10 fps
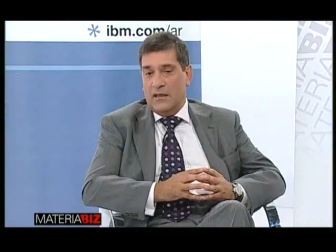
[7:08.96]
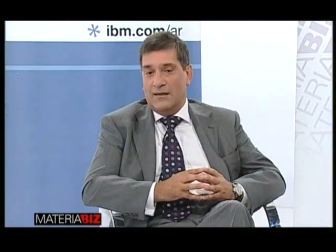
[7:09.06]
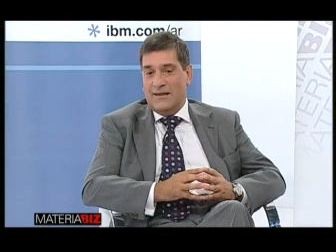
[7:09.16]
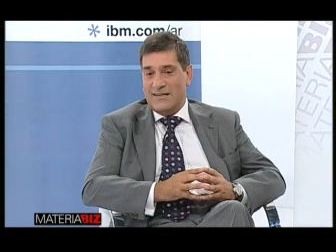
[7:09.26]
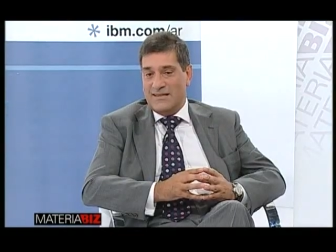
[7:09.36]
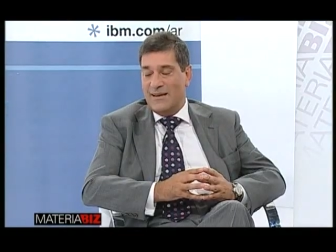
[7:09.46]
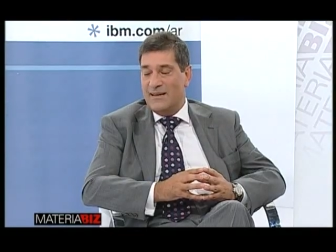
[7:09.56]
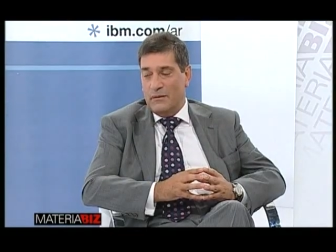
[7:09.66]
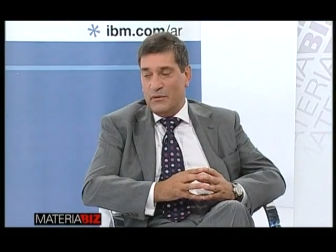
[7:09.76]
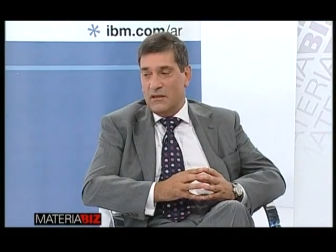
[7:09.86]

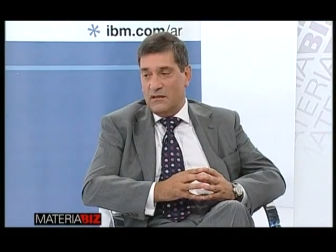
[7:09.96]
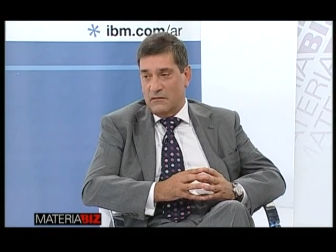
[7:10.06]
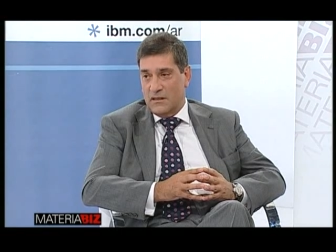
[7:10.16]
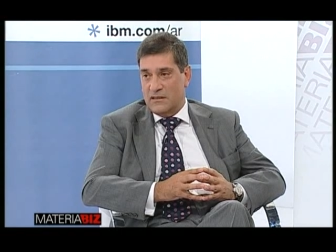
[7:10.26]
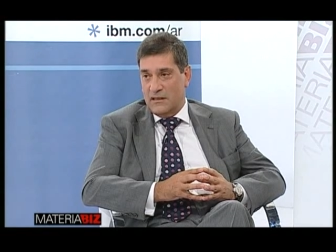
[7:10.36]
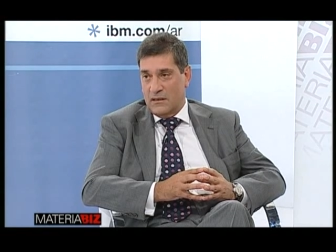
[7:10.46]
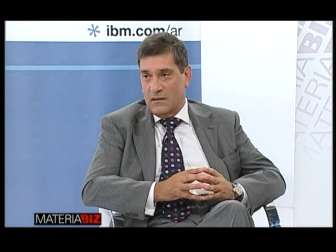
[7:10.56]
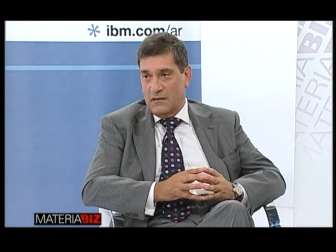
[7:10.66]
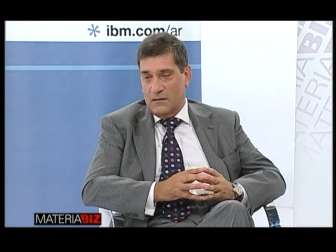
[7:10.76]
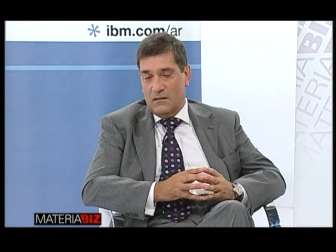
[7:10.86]
necesariamente va a ser
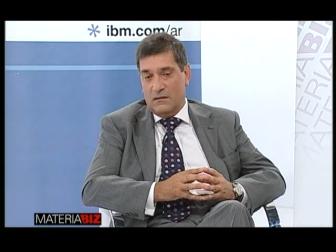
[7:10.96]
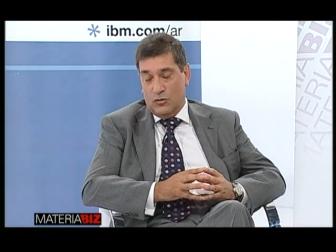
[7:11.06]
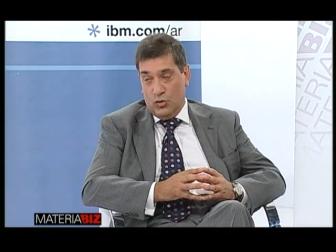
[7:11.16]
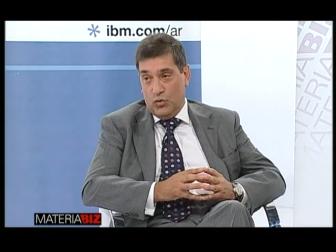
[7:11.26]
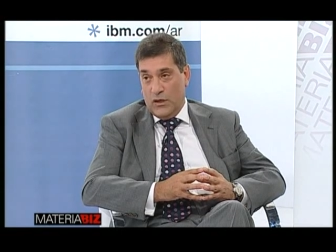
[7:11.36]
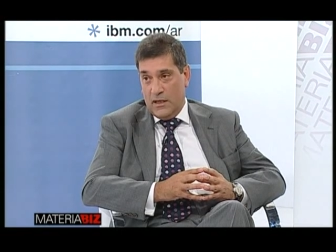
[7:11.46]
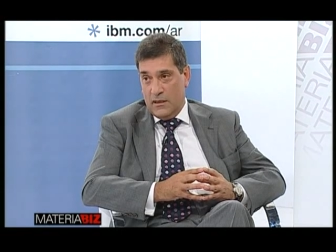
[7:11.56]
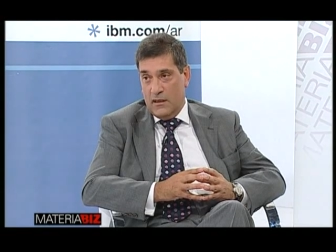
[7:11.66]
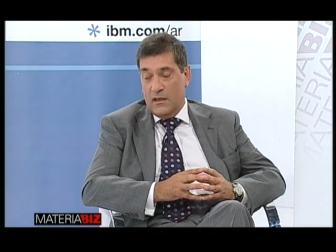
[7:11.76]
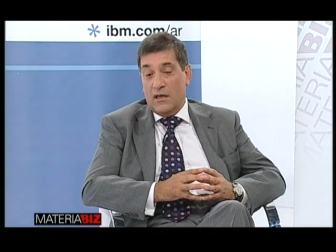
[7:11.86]
dura
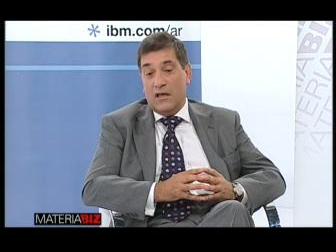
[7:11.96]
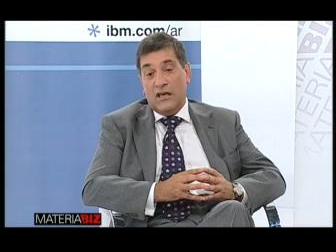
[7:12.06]
mm.